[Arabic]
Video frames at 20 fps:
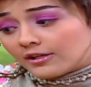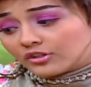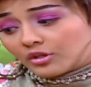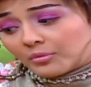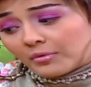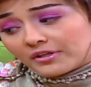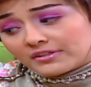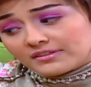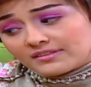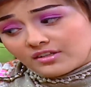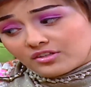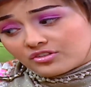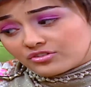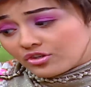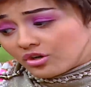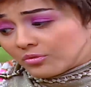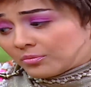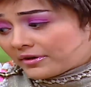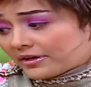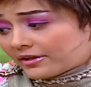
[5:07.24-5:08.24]
طبعا دي
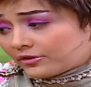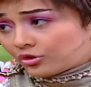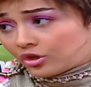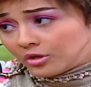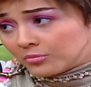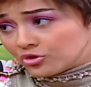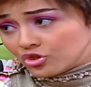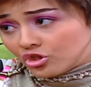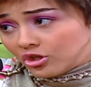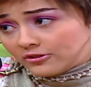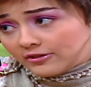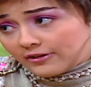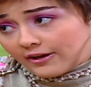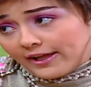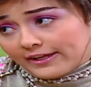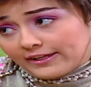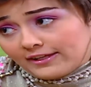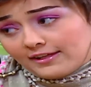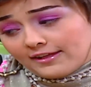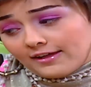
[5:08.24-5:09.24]
اسرار بنات وانا مش هقدر
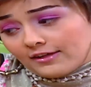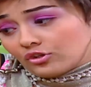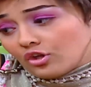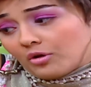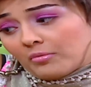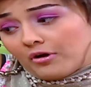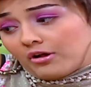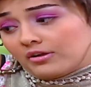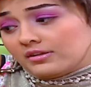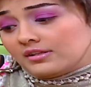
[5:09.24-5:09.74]
احكيها طبعا